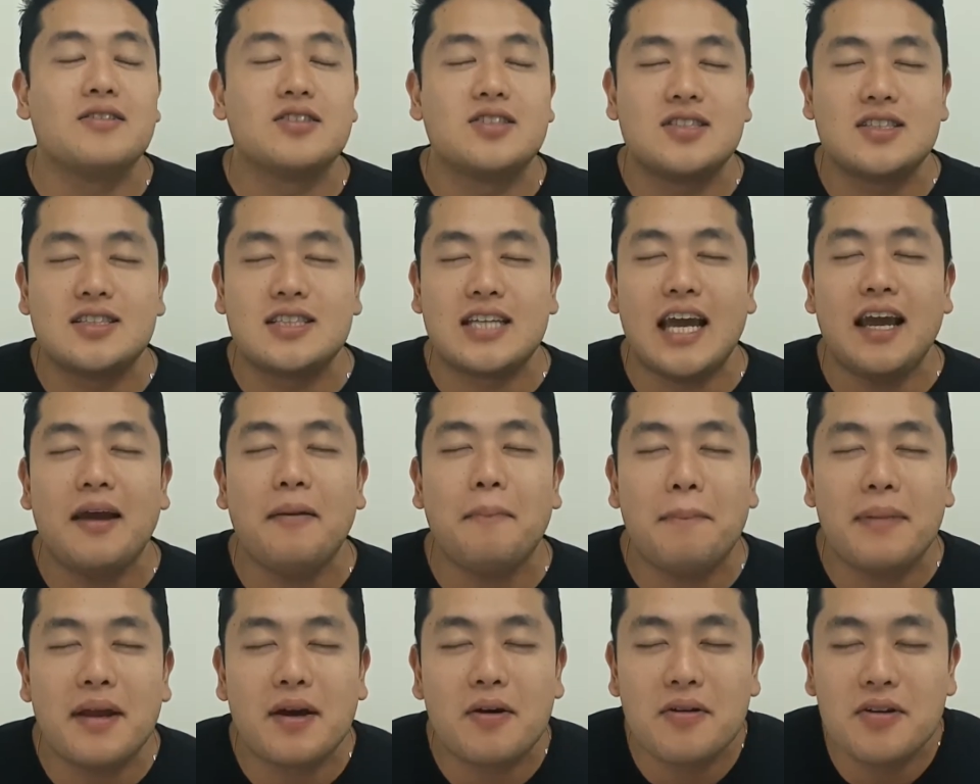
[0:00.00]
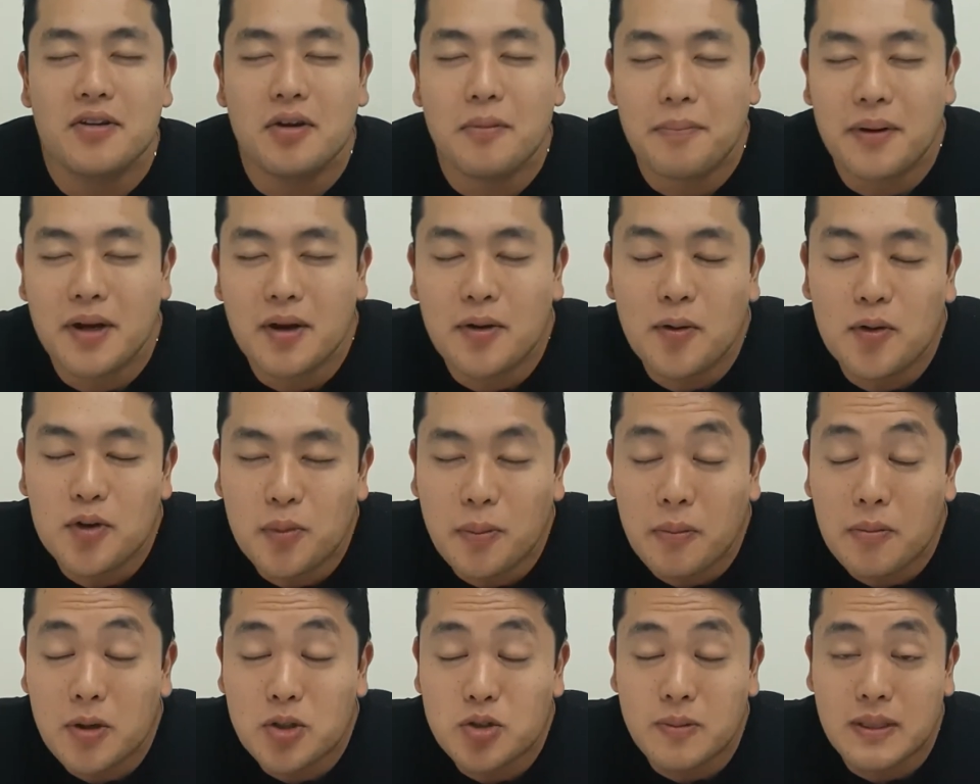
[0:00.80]
Sempre quando eu
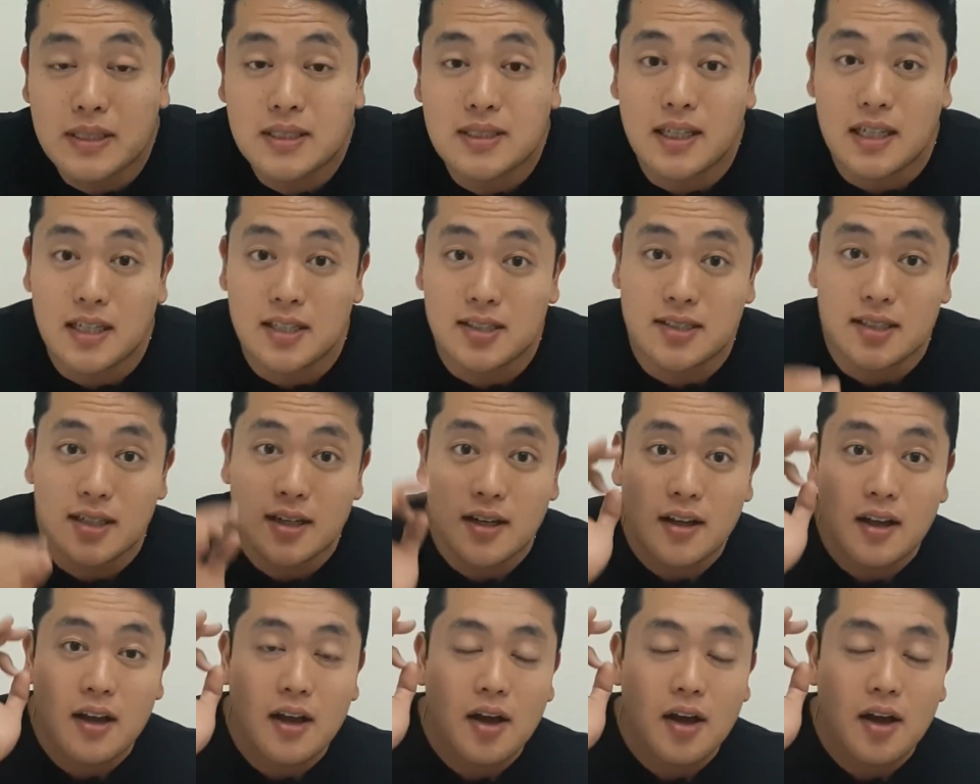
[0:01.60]
pergunto para meus pacientes